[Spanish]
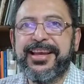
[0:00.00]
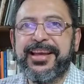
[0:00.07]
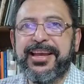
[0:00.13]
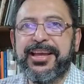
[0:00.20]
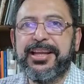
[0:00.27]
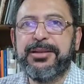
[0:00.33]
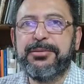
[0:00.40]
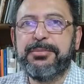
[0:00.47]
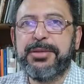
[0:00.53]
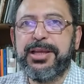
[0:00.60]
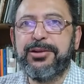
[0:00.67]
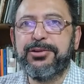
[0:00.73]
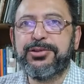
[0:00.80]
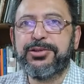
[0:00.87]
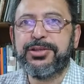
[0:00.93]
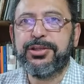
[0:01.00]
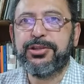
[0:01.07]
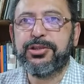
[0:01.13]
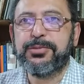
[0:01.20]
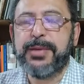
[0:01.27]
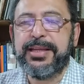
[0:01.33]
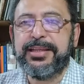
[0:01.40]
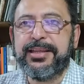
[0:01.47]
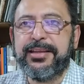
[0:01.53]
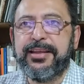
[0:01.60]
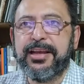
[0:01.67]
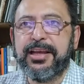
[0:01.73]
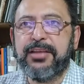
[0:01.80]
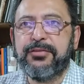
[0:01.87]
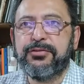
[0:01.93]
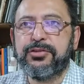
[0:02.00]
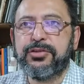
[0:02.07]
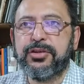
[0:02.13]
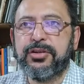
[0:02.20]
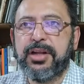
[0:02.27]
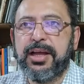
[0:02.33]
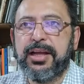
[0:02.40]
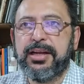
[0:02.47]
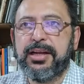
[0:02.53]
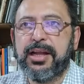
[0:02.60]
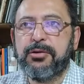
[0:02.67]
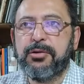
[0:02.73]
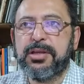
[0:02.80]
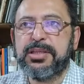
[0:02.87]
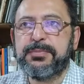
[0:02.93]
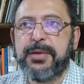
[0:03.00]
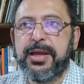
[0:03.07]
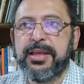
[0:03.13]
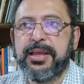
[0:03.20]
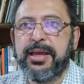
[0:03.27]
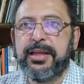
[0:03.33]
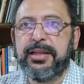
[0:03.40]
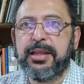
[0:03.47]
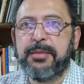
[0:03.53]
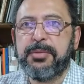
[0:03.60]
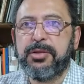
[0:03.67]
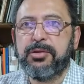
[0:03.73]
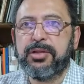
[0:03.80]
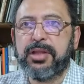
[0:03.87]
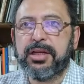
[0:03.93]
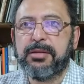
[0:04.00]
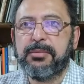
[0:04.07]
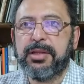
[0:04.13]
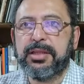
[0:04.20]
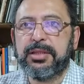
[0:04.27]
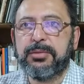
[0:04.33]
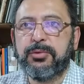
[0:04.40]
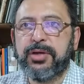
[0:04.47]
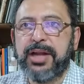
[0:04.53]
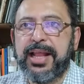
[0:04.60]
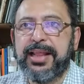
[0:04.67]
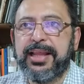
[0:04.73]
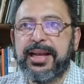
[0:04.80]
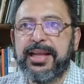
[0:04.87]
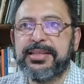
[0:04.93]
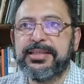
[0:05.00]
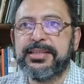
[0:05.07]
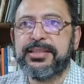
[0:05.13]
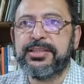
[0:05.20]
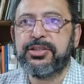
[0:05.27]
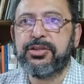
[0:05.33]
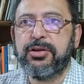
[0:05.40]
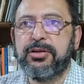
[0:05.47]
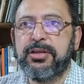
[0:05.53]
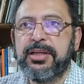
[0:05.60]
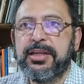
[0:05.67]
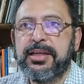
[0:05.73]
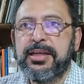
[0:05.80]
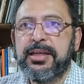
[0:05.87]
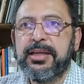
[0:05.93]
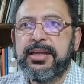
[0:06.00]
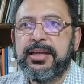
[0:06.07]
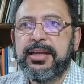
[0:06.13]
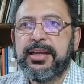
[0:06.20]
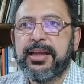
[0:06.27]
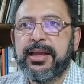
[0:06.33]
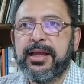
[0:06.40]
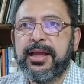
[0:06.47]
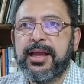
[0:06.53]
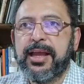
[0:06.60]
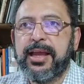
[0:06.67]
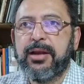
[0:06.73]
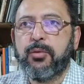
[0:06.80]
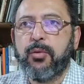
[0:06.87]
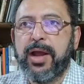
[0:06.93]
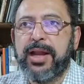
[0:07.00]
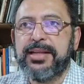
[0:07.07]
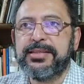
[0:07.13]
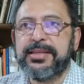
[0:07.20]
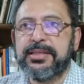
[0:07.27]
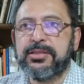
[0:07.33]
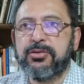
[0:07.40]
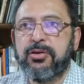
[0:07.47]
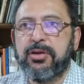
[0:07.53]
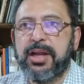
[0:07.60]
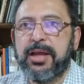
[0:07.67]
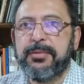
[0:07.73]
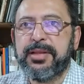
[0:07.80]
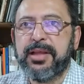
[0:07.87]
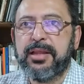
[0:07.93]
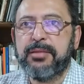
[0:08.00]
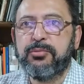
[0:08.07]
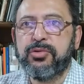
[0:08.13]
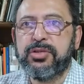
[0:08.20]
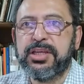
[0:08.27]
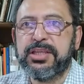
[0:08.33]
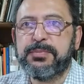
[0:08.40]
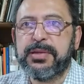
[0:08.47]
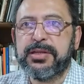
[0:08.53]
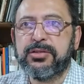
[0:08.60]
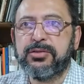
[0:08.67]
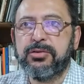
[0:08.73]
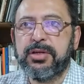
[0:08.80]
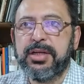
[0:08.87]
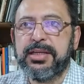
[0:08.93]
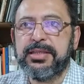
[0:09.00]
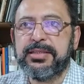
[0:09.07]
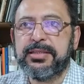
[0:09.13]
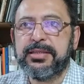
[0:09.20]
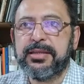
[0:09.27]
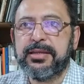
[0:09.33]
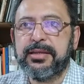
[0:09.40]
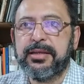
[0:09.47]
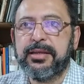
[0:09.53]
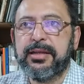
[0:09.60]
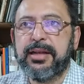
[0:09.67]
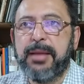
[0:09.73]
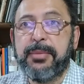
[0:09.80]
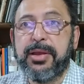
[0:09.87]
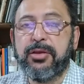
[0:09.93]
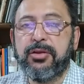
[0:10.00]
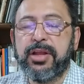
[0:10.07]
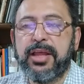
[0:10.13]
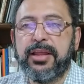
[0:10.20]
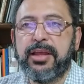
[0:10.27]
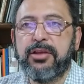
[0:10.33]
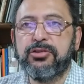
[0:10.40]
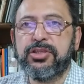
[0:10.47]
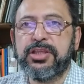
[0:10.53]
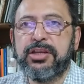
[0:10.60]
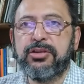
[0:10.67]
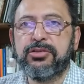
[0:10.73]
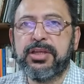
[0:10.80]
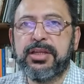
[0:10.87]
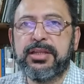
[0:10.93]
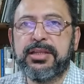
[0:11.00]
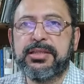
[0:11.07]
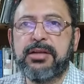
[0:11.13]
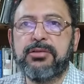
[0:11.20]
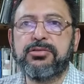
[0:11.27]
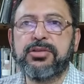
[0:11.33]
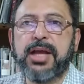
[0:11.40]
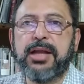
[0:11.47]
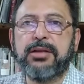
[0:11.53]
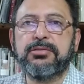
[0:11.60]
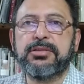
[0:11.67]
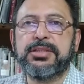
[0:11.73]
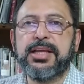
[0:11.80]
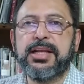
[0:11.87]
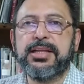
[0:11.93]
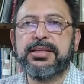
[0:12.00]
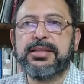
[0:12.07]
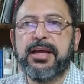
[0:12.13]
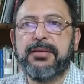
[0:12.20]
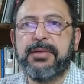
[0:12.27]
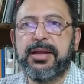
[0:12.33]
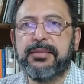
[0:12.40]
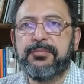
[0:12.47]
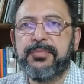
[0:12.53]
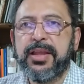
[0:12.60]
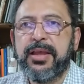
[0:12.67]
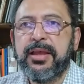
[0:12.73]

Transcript: En 1820 deja de funcionar en la Nueva España el temido y terrible Tribunal de la Inquisición, el cual sesgó la vida de muchas personas, eh, la mayoría de ellos inocentes de los cargos que se les daban.